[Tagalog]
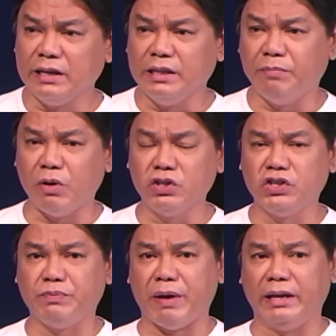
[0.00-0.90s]
ni
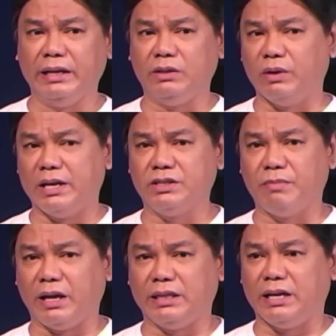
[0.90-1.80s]
Pontius Pilate? Wala
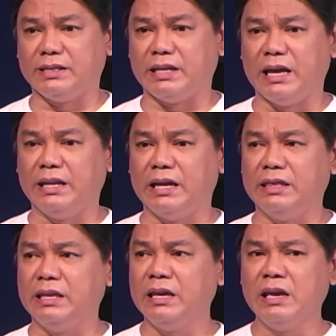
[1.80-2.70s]
siyang makitang kasalanan.